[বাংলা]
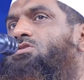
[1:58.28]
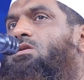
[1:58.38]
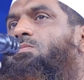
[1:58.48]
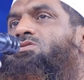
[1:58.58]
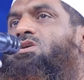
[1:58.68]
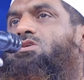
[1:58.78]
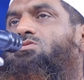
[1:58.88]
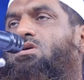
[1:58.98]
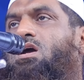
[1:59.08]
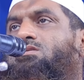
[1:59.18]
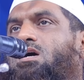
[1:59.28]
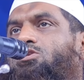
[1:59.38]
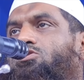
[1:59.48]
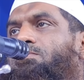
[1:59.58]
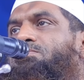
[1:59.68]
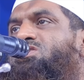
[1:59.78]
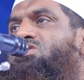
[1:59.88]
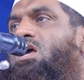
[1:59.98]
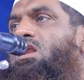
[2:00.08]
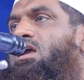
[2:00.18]
সর্বশেষ দুই
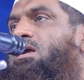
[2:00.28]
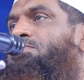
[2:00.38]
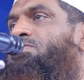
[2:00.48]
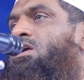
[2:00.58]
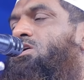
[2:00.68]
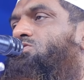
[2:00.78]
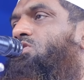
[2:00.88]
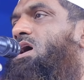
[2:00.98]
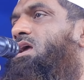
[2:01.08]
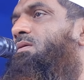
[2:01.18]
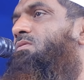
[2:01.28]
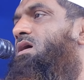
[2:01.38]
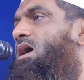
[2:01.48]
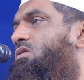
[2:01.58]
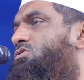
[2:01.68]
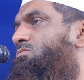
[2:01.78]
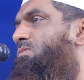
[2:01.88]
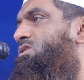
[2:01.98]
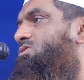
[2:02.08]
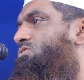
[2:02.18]
সালে জুলাই এবং আগস্ট
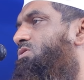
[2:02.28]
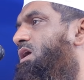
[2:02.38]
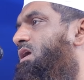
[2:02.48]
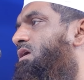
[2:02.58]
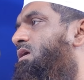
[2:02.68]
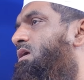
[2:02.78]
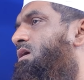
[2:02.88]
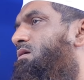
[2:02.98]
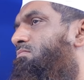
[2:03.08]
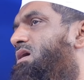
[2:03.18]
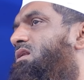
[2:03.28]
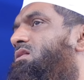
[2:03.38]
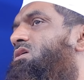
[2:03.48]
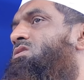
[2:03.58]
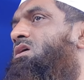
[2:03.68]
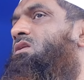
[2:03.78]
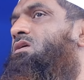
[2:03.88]
মাস জুড়ে বাংলাদেশের